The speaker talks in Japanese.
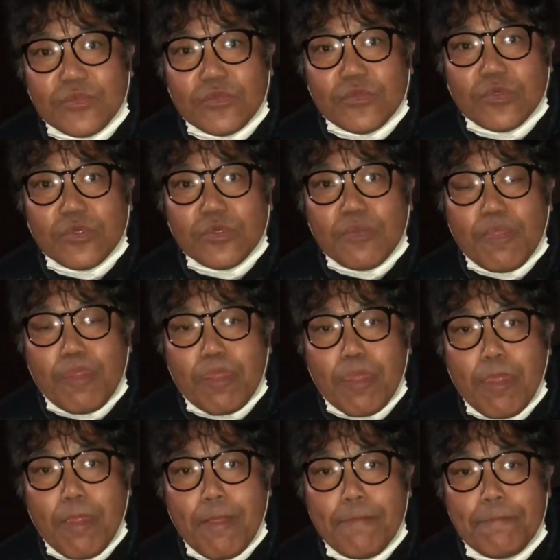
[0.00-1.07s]
視聴者
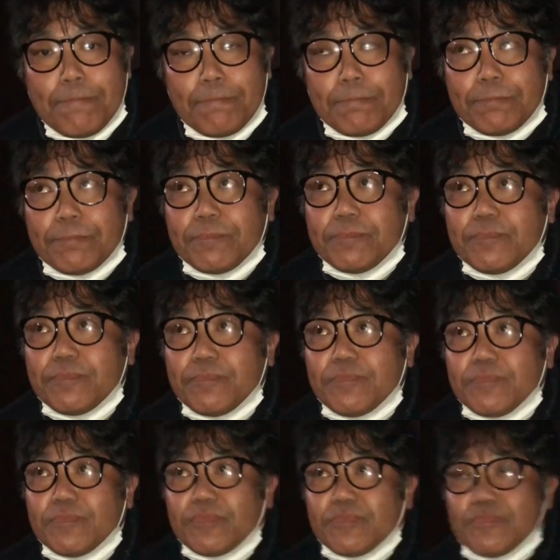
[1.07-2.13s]
にの人に、
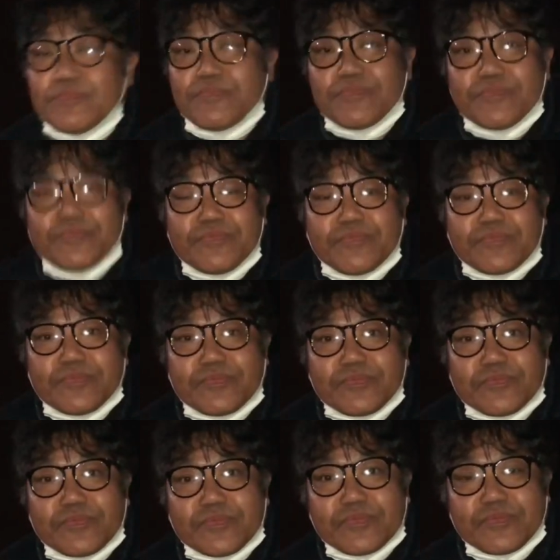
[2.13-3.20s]
うちの視聴者
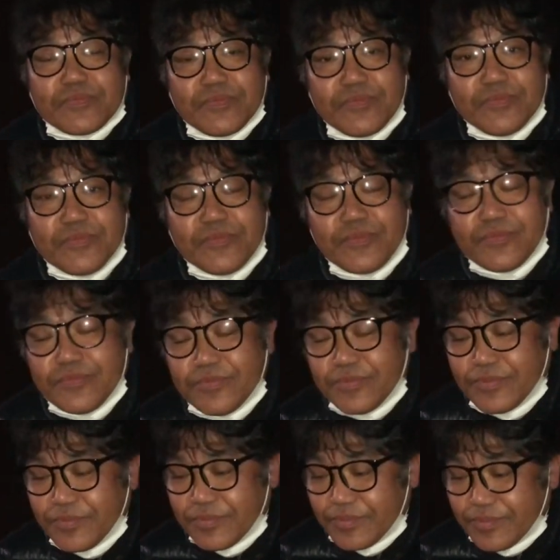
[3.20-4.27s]
にうん
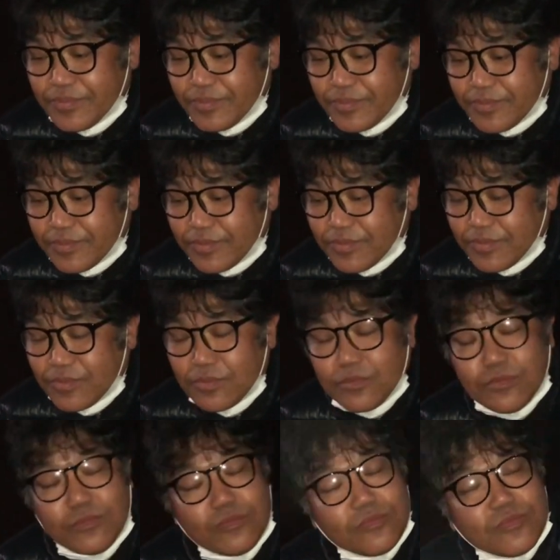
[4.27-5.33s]
あのー
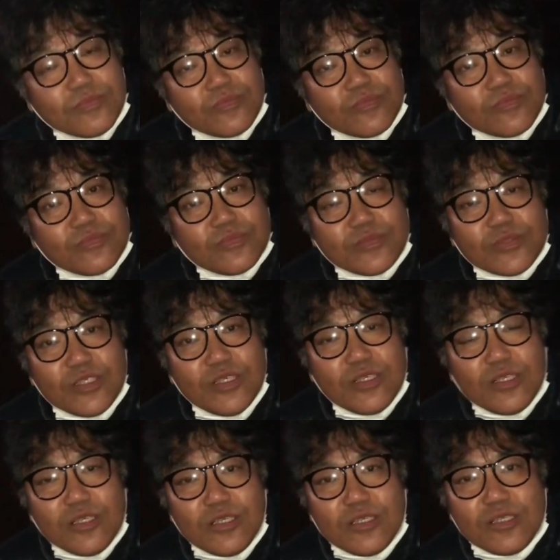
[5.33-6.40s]
一言どうぞ
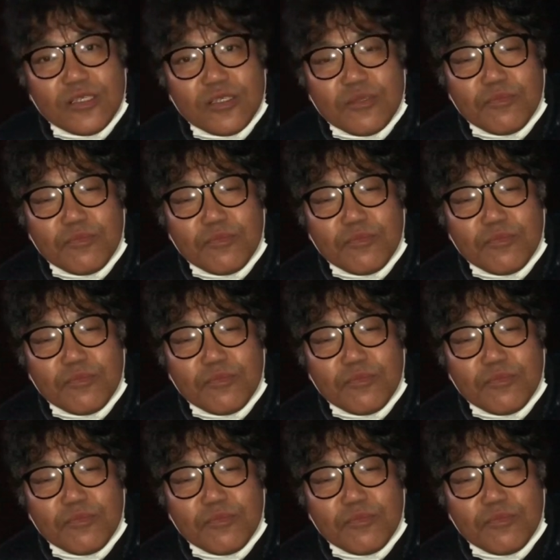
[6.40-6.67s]
メッセージ